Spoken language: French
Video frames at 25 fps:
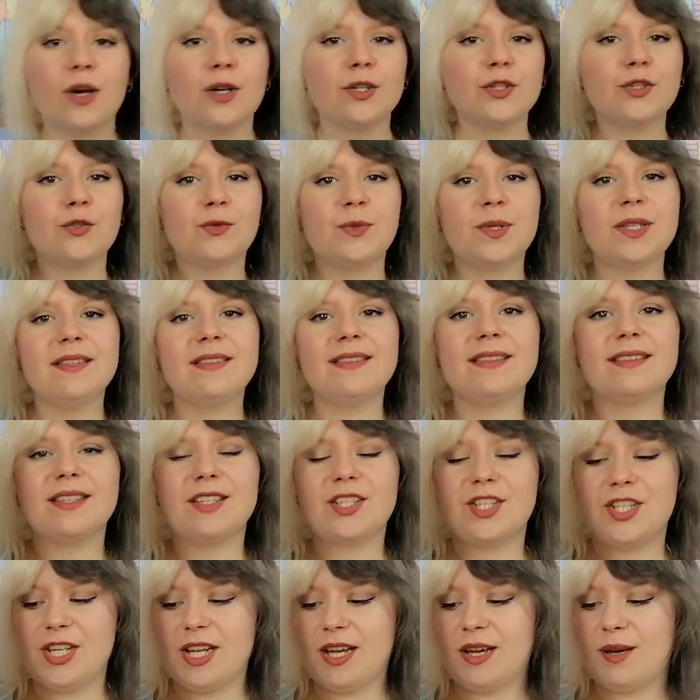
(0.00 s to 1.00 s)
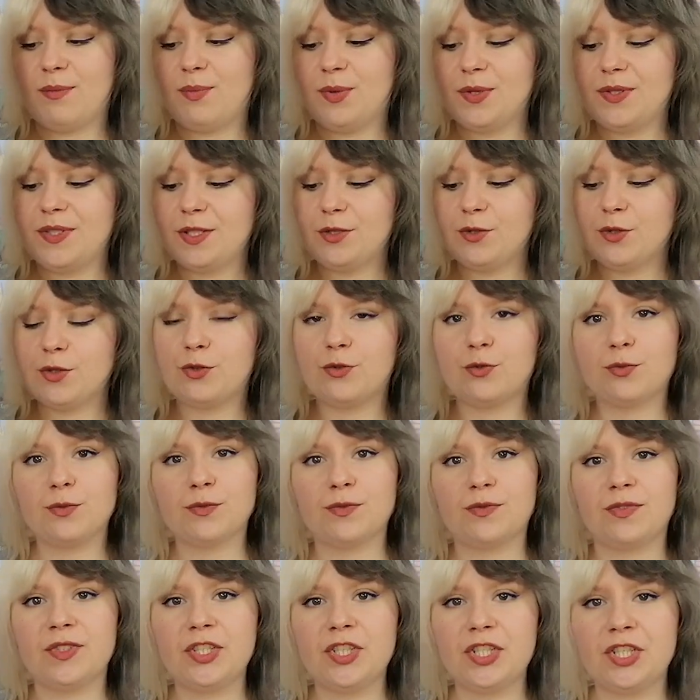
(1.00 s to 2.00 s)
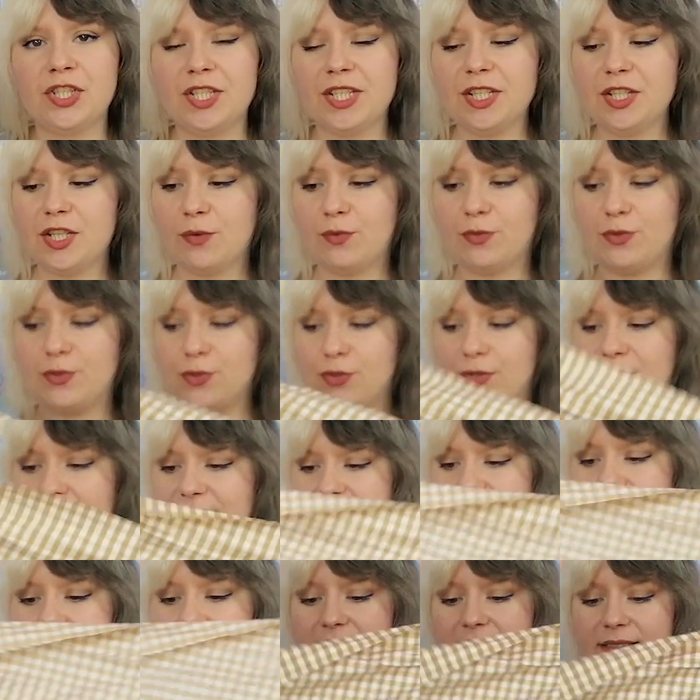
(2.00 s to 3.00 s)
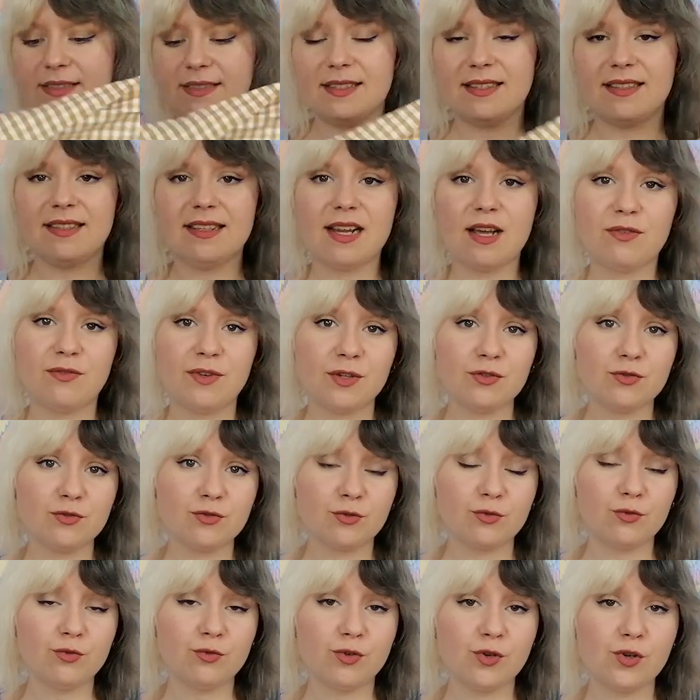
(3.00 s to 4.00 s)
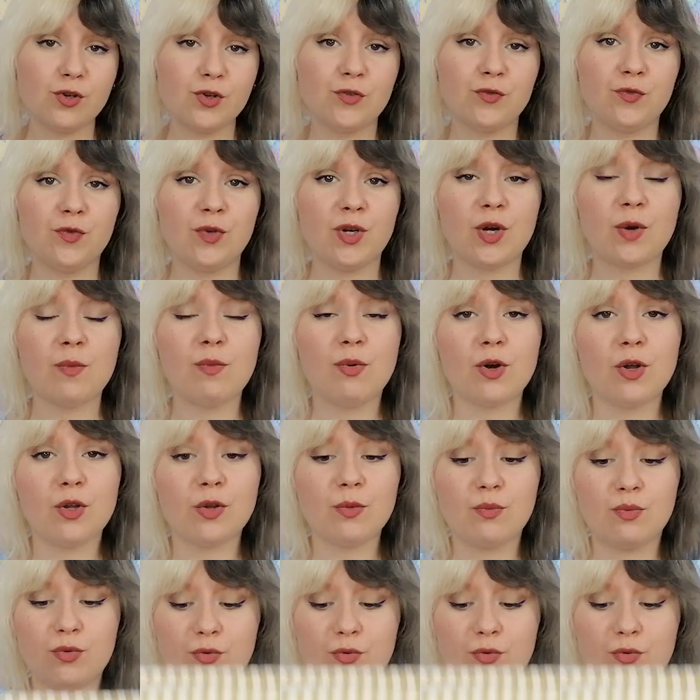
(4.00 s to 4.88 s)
Ensuite, j'ai un petit coton Vichy comme ceci. C'était la fin du rouleau, je voulais en prendre